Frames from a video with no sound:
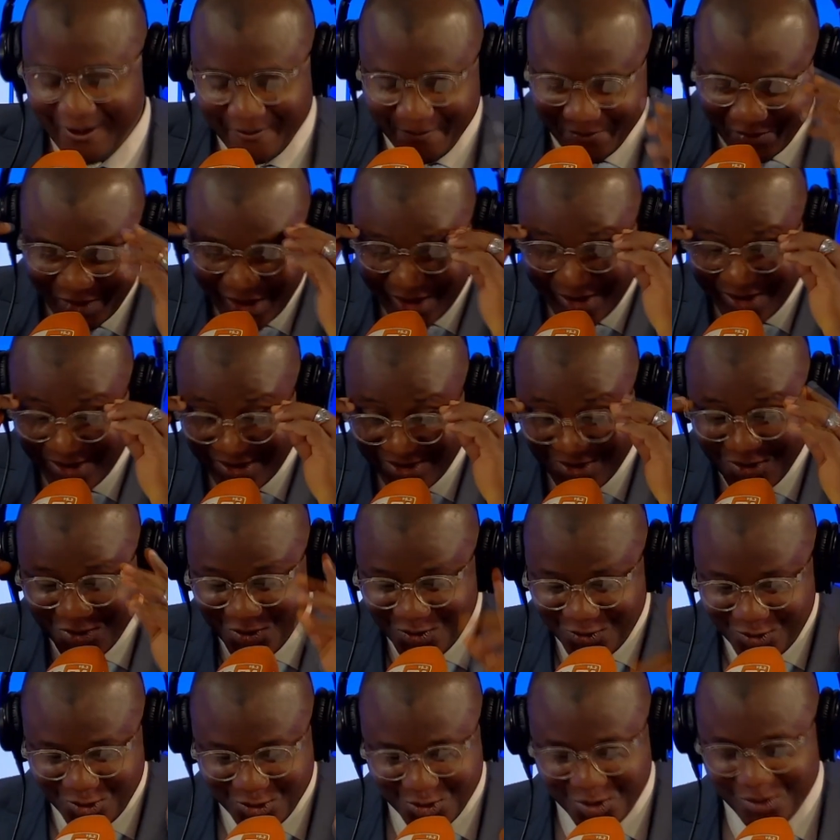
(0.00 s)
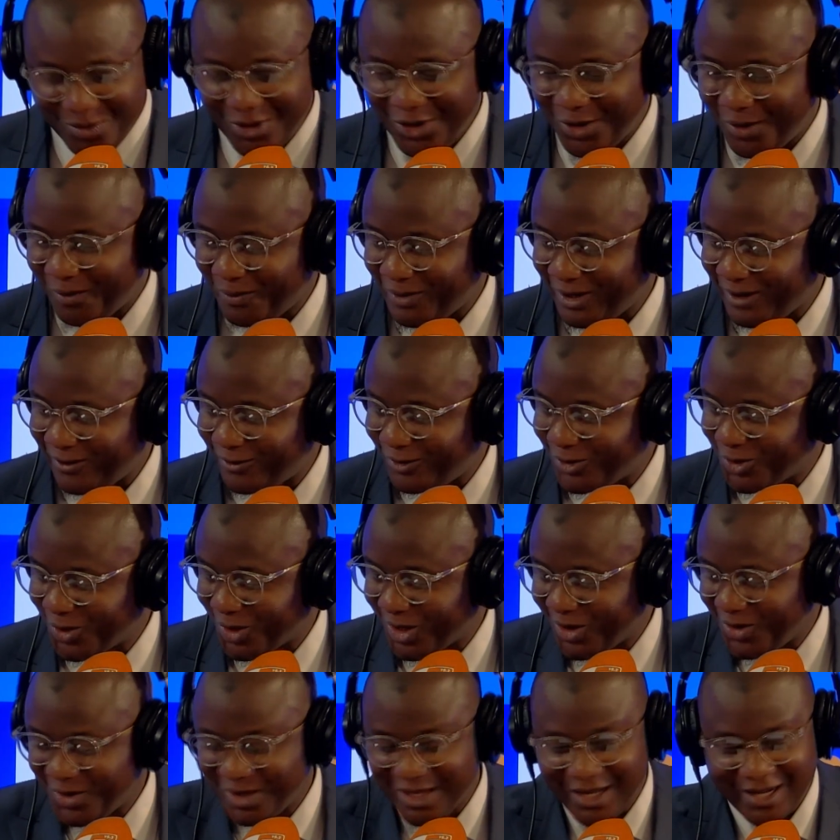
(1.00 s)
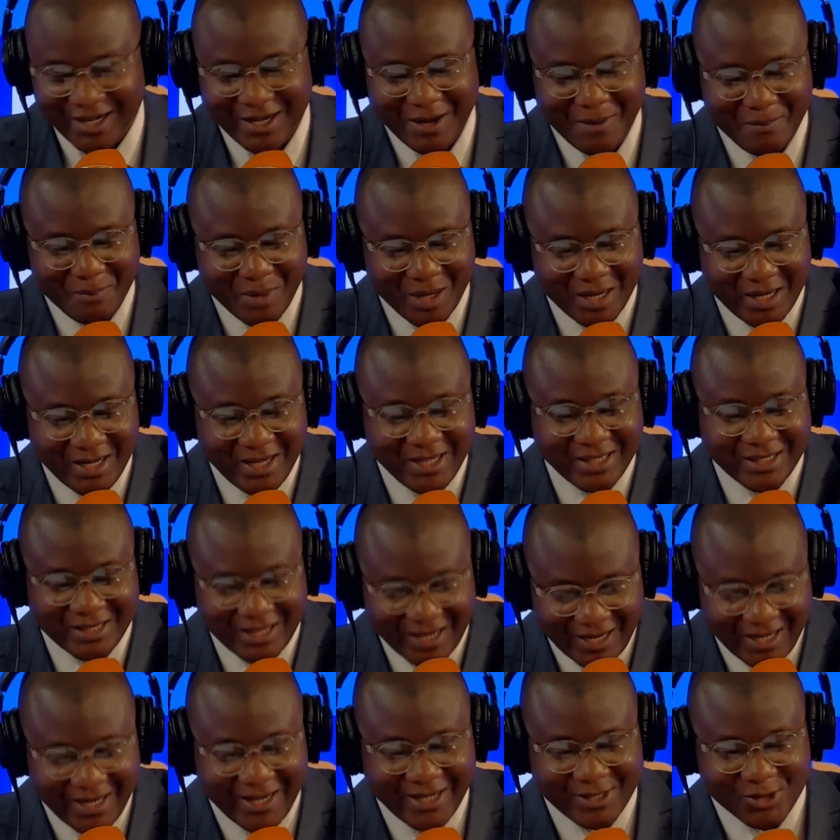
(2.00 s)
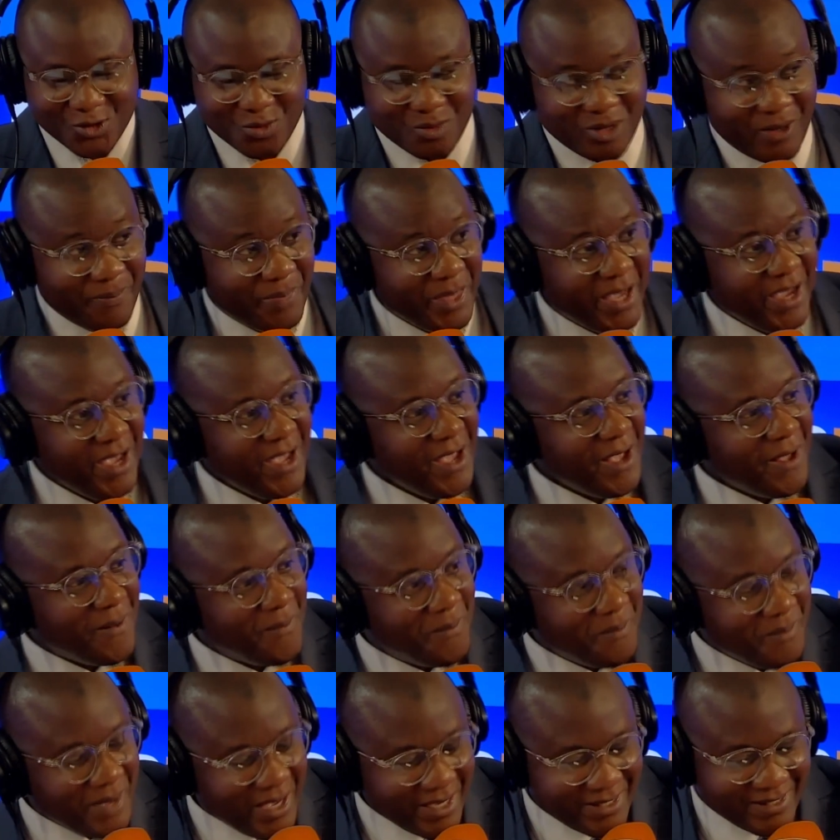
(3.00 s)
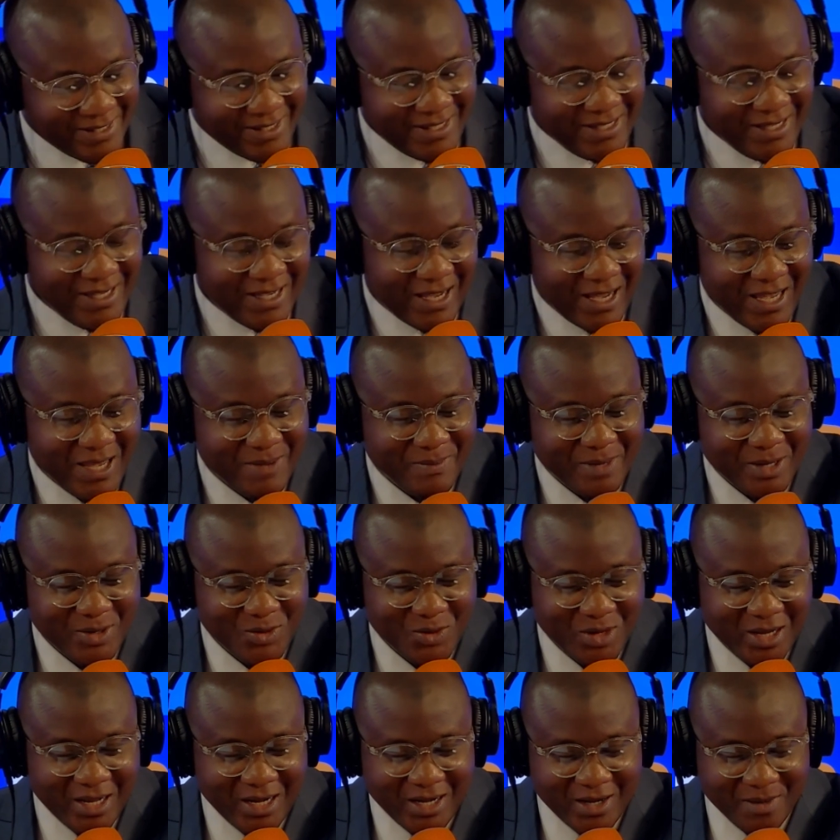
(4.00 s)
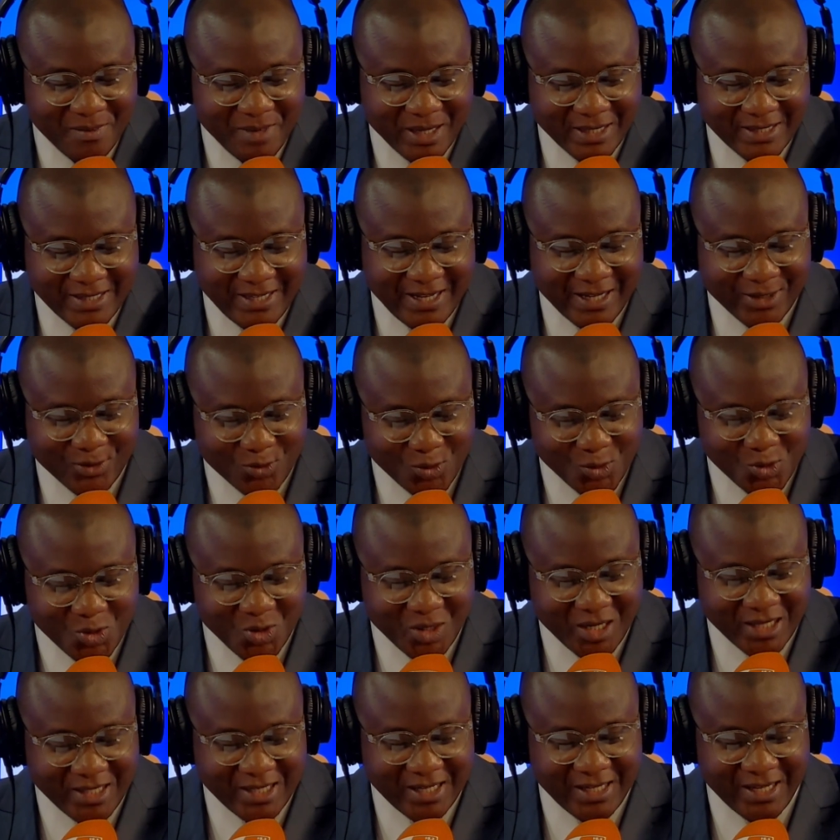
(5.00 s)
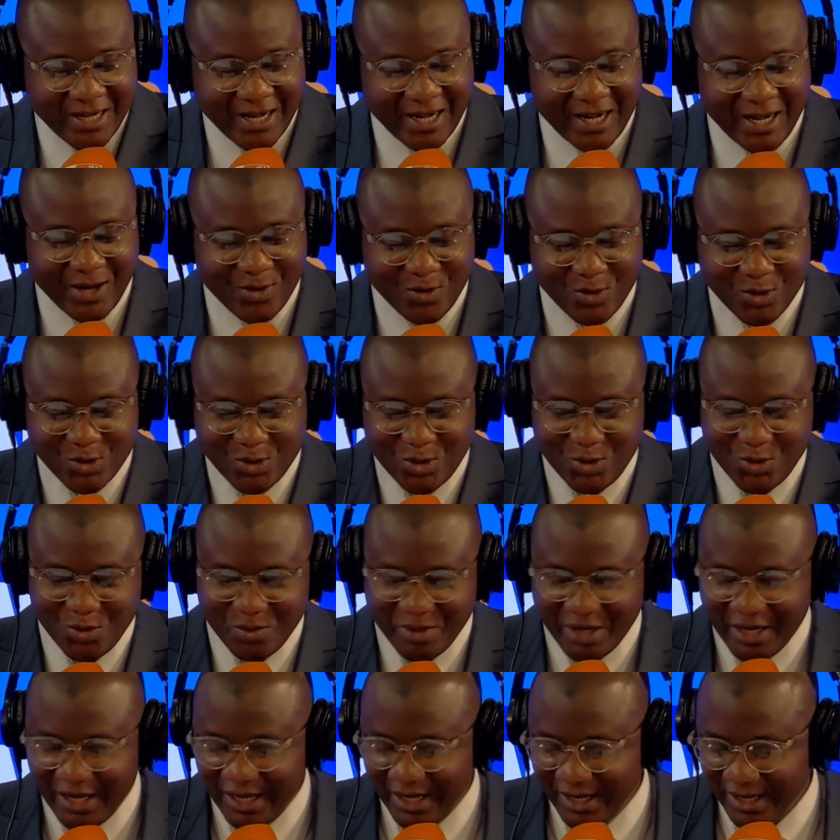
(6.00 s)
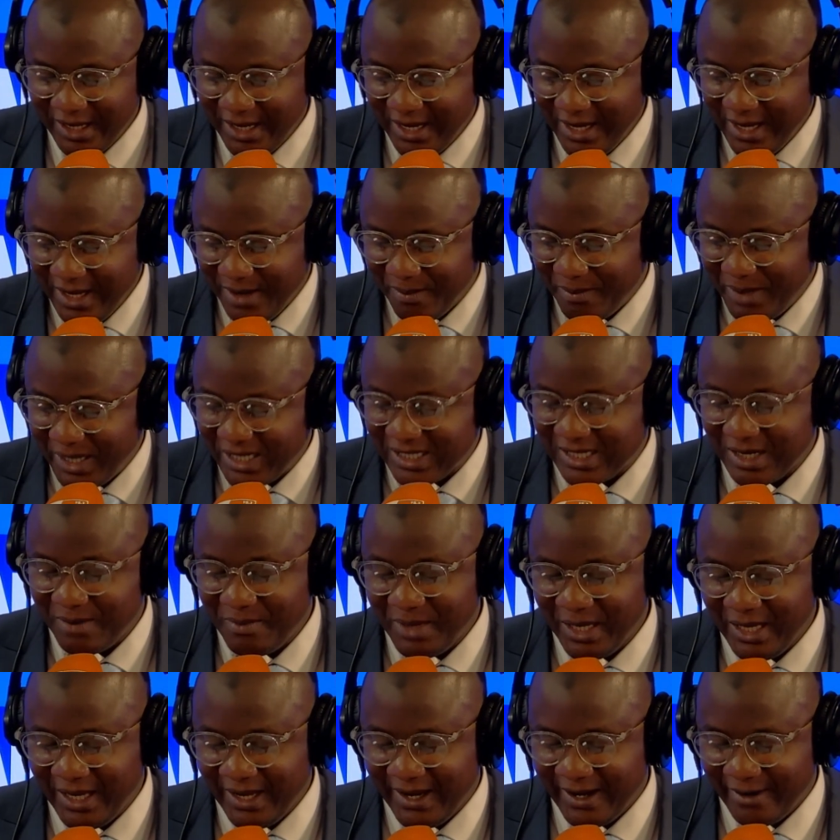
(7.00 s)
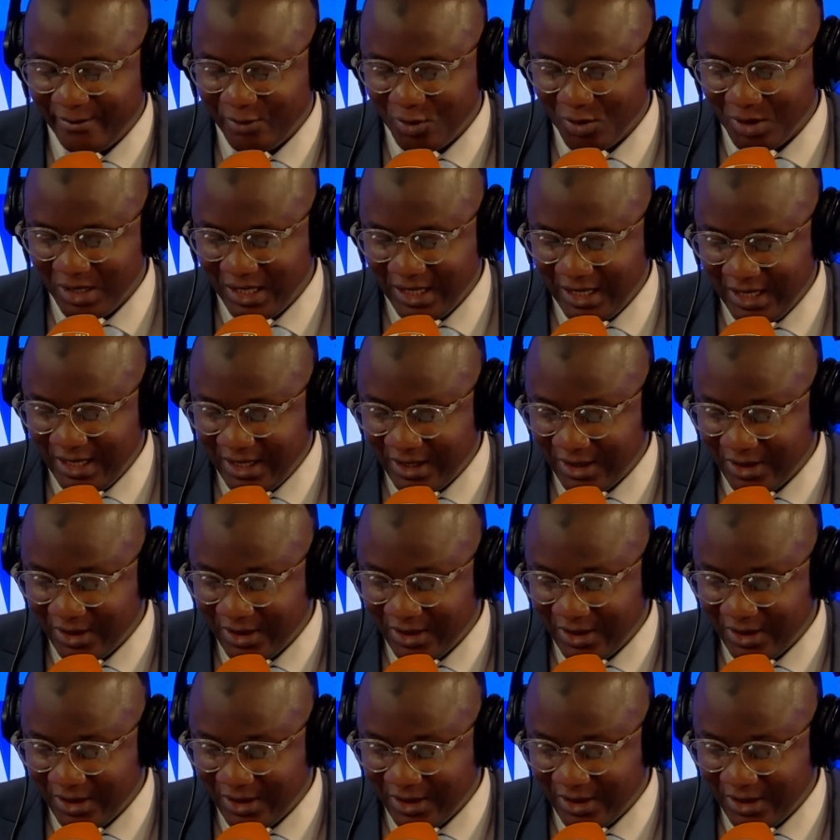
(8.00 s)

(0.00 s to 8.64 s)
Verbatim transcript: nous euh, nous vous oublions pas, vous aurez le temps d'en parler très largement. Merci à Emmanuel, merci à tous ceux qui étaient derrière la console numérique, Benjamin Guilavogui,